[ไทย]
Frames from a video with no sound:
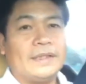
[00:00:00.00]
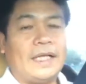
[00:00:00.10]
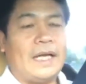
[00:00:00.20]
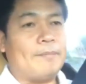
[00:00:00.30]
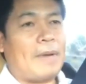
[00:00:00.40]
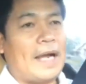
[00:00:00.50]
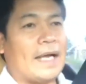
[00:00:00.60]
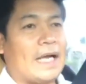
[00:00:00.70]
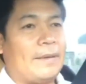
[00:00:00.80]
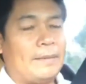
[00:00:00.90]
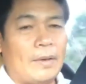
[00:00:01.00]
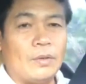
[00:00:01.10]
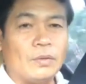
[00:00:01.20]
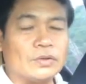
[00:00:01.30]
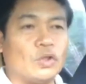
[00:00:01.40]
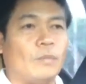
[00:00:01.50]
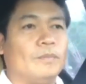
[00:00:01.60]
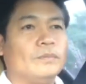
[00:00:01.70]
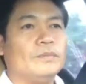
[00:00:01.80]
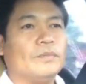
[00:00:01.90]
แต่ลำพังการเผาโลงศพ
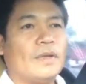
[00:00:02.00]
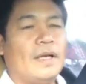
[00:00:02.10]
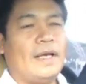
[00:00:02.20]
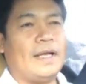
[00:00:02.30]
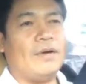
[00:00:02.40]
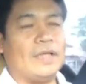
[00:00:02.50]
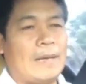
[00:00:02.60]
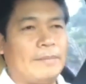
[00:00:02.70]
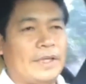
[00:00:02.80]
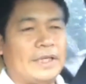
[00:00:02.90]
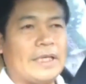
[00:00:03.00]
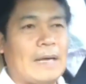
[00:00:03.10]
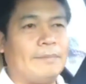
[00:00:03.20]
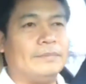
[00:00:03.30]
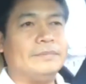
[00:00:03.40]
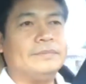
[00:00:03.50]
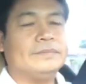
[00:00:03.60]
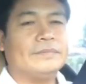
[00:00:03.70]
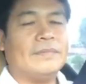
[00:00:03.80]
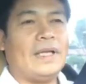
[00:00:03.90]
และก็ทำกิจกรรม
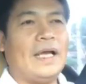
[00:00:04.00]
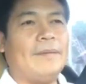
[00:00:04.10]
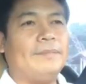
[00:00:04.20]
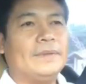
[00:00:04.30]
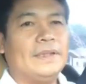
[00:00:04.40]
นะครับ